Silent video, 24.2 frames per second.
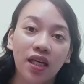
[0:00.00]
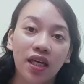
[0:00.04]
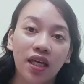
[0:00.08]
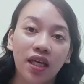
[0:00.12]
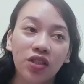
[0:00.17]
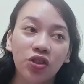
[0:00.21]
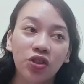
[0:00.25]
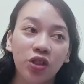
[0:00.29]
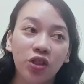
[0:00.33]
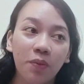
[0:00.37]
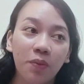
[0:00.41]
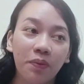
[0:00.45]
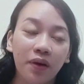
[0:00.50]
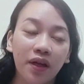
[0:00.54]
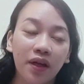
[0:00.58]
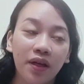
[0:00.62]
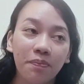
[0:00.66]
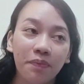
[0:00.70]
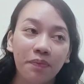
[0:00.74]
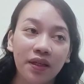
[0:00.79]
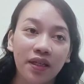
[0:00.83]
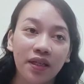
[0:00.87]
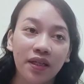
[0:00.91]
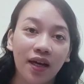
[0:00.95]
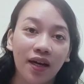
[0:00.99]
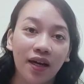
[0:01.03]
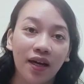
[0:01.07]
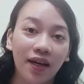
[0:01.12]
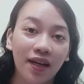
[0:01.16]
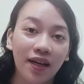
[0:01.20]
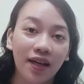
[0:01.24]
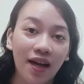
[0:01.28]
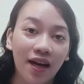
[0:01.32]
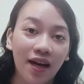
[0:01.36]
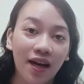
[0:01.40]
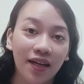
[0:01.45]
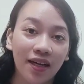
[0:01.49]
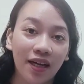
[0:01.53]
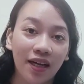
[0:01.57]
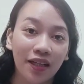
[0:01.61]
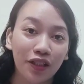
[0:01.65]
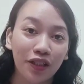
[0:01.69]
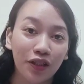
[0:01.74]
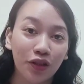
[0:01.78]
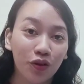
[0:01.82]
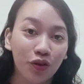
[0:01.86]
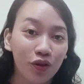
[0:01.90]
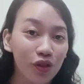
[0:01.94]
And syempre, yung pinakakailangan
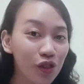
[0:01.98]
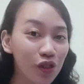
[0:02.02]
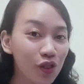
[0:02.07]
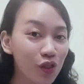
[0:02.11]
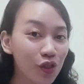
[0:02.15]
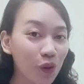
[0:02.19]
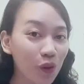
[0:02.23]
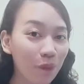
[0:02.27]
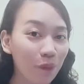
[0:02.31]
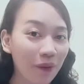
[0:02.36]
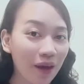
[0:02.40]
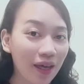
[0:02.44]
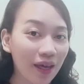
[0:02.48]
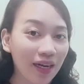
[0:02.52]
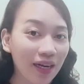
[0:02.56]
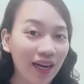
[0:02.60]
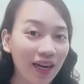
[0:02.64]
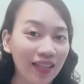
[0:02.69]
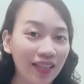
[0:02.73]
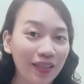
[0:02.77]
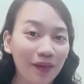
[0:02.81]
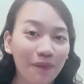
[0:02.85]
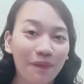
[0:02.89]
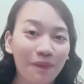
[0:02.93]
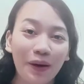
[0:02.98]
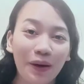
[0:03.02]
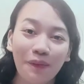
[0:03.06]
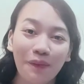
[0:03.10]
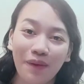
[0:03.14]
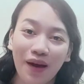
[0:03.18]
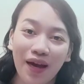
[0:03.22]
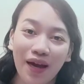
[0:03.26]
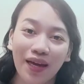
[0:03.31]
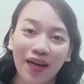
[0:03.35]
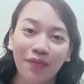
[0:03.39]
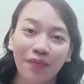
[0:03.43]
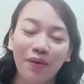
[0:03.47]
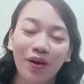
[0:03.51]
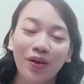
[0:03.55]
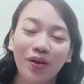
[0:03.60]
natin doon is yung pera nating pangbayad.